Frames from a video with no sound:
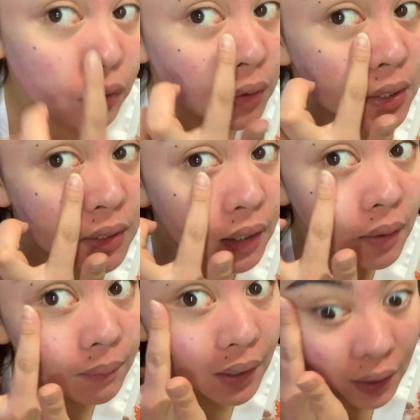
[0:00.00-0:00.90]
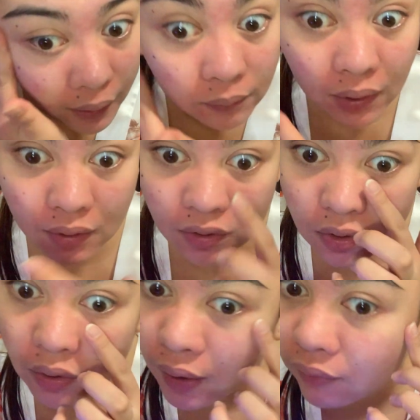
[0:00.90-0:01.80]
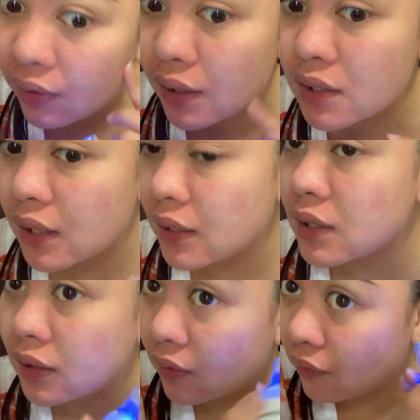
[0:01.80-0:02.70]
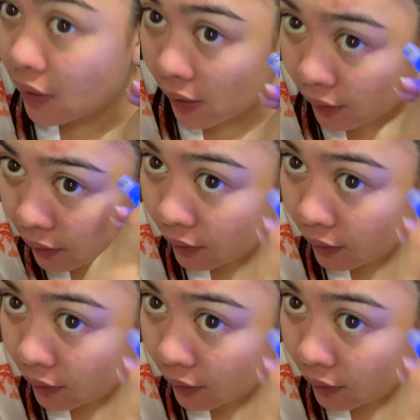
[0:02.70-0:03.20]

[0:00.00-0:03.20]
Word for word: nyong i-scrape ang eye bags nyo ha, very sensitive yan.